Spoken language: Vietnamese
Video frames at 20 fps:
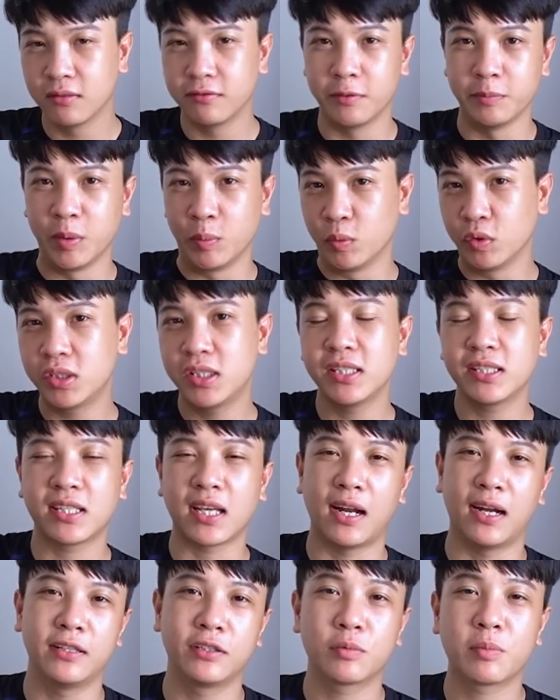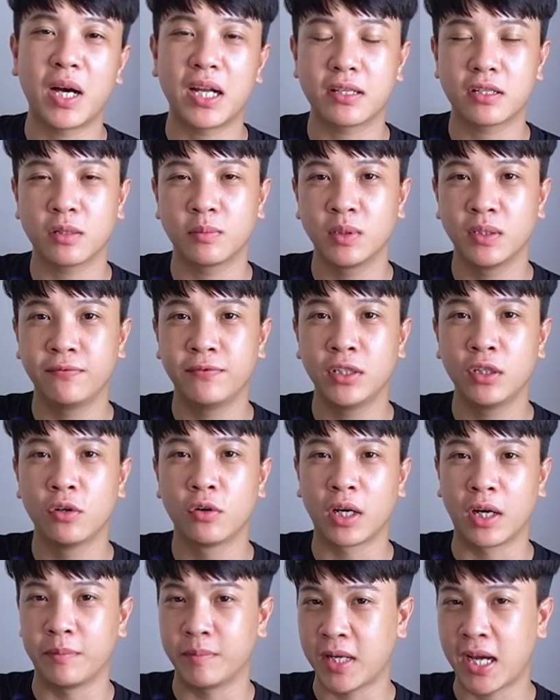mình muốn chia sẻ lại cho bạn trong nhịp
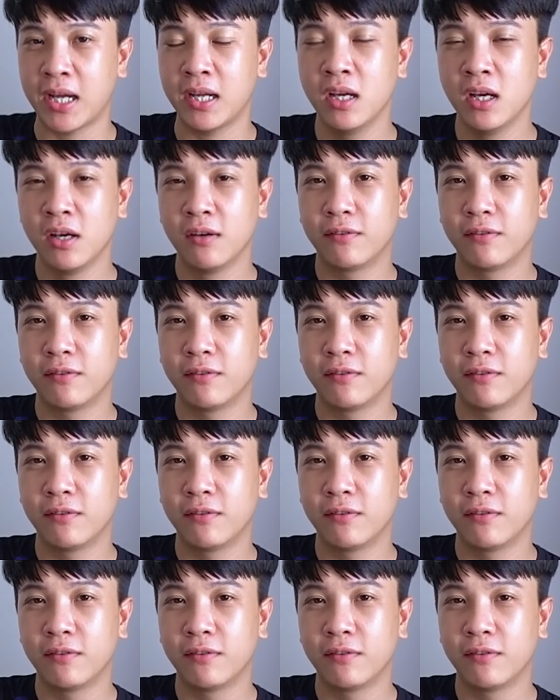video ngày hôm nay.